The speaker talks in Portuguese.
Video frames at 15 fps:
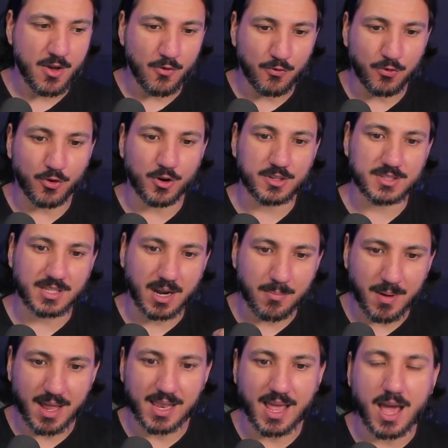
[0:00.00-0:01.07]
for
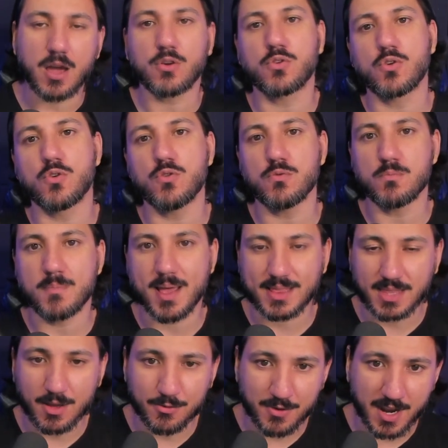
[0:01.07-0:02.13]
trabalhar com
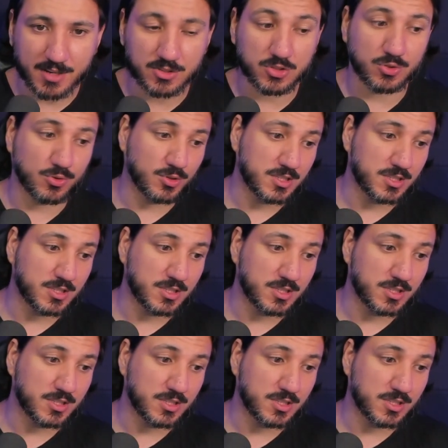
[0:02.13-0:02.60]
metaverso,